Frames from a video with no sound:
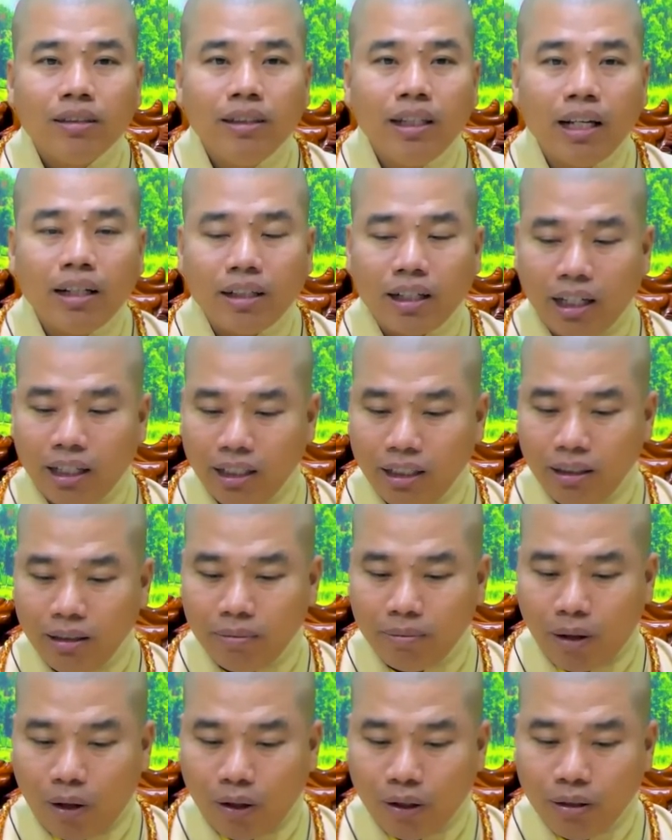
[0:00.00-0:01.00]
nhớ kỹ
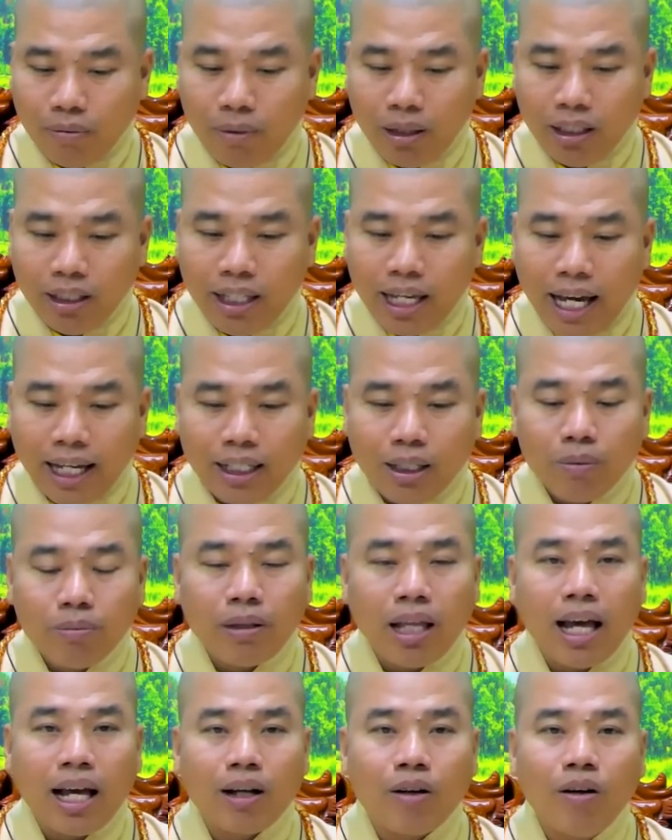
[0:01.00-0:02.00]
mỗi bên dây chúng
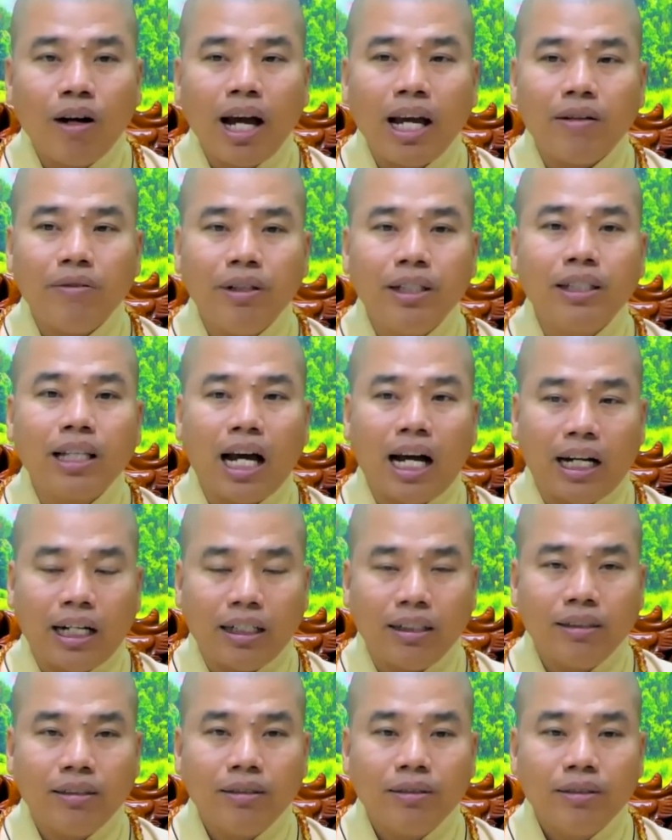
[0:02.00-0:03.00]
ta có hai vị thần
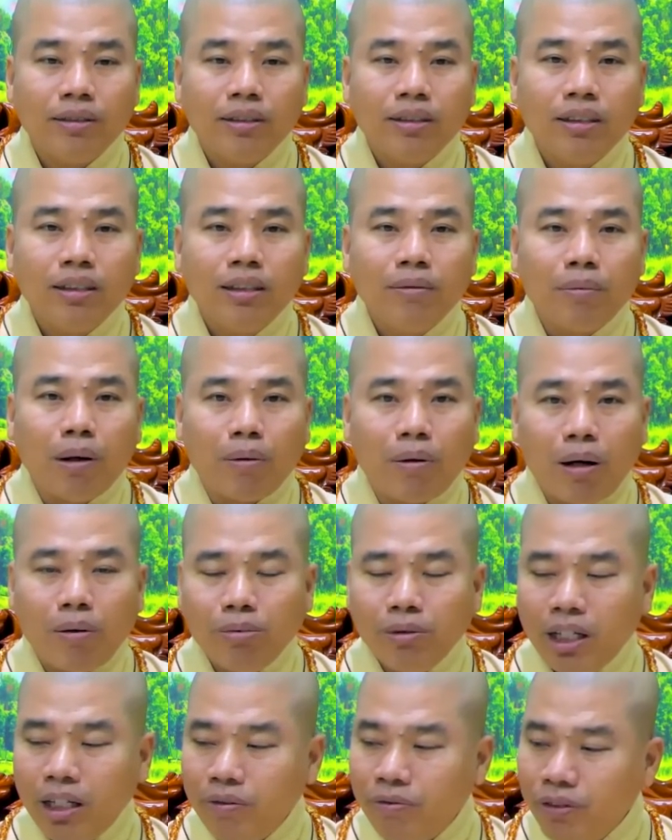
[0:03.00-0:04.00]
một
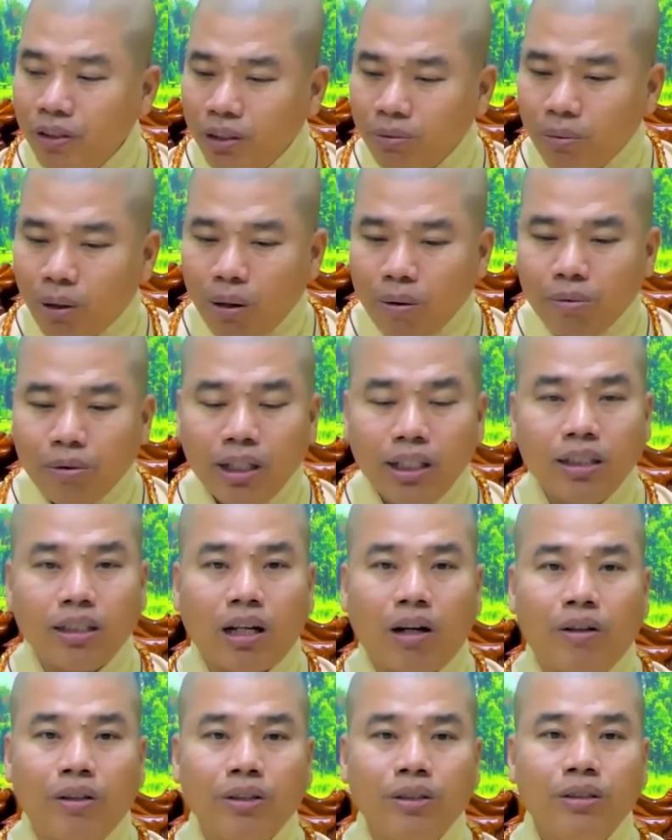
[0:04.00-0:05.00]
ông ghi phước một ông ghi
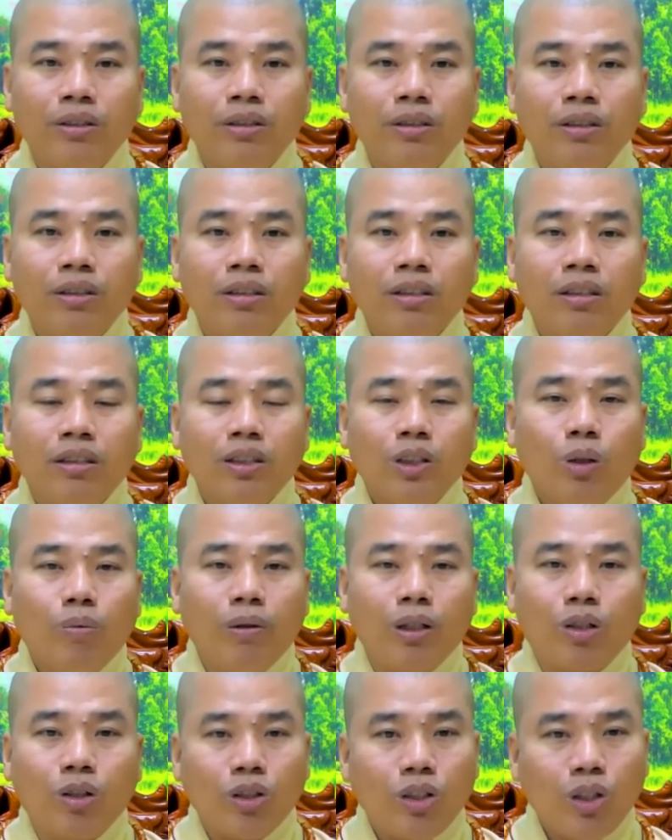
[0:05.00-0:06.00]
tội dù
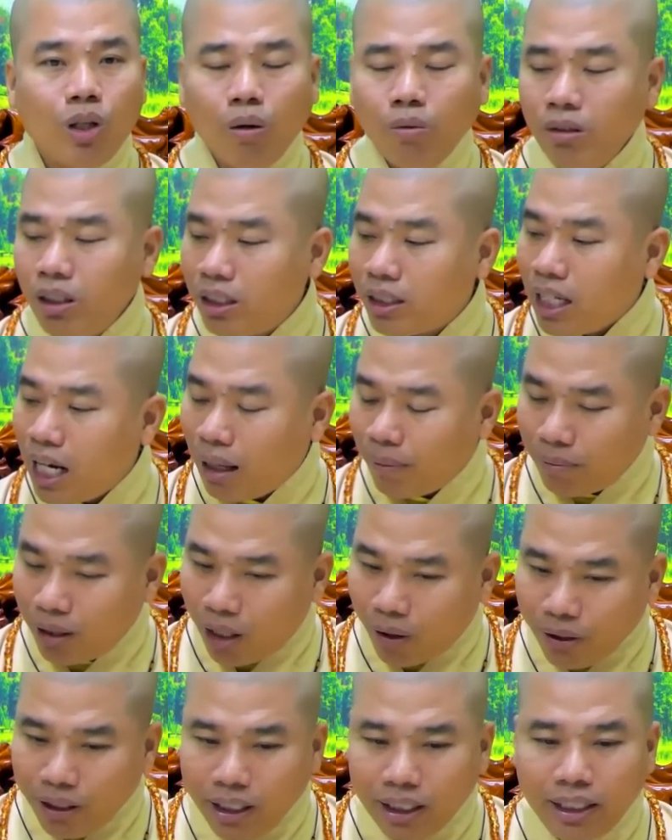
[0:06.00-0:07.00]
mình có chốt làm
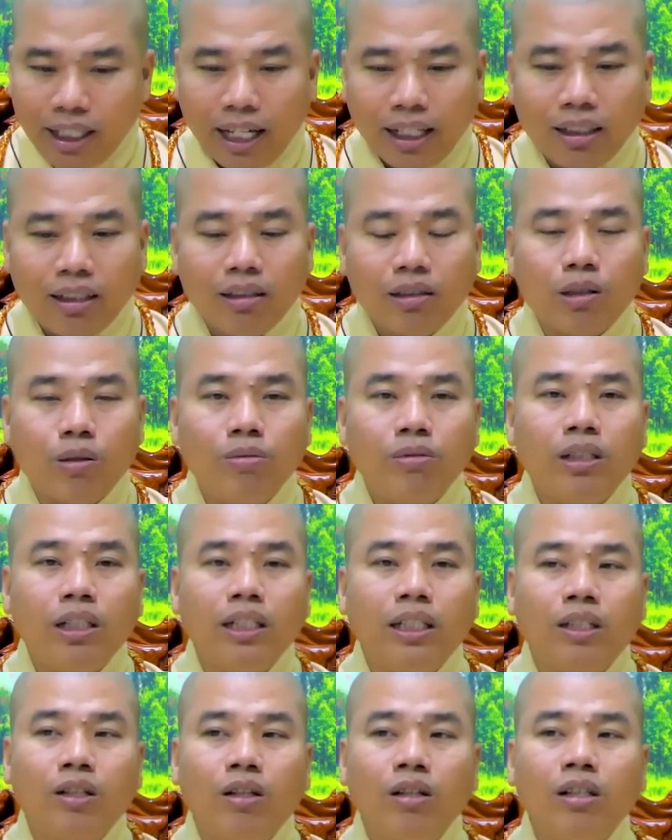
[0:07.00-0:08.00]
lỗi đi chăng nữa cũng
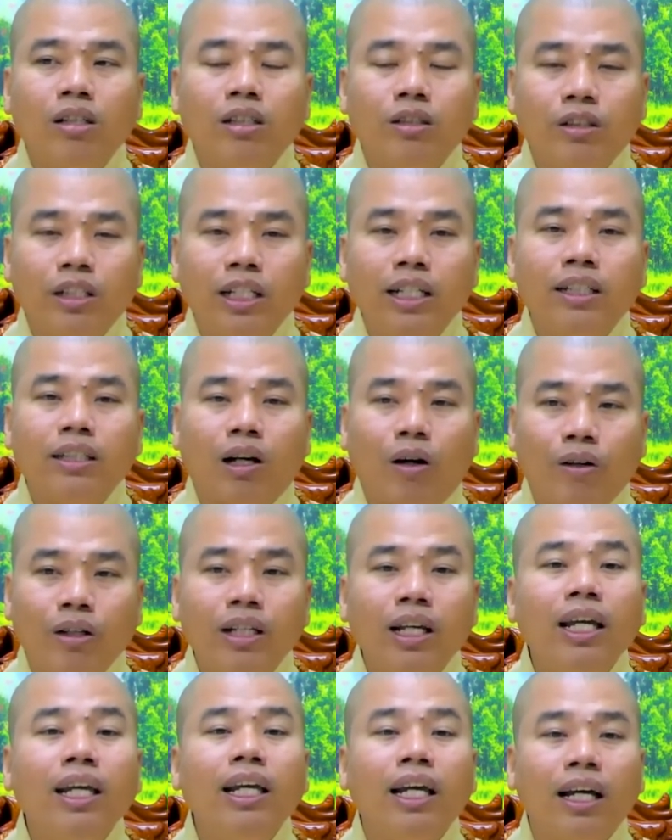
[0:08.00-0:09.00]
thì có người ghi tội
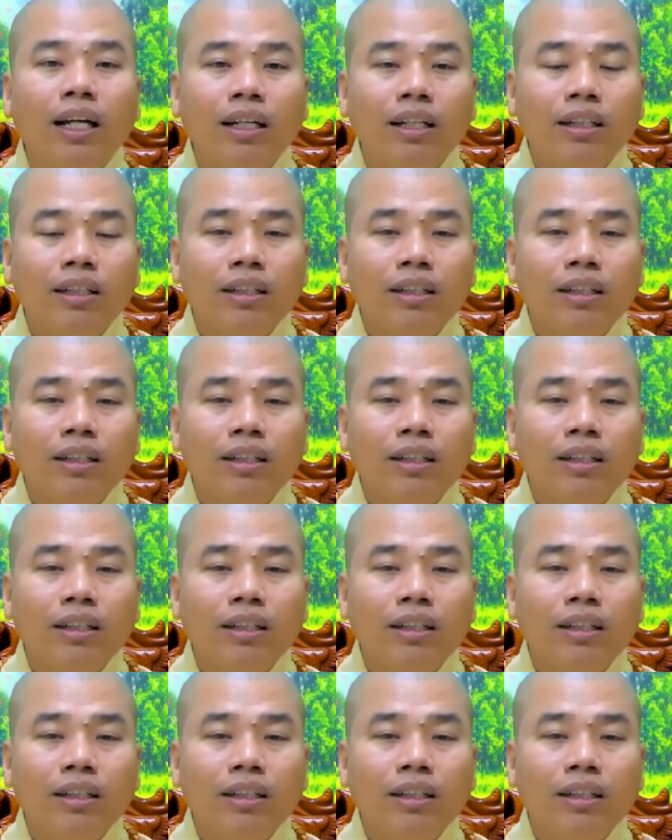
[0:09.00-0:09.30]
ghi à.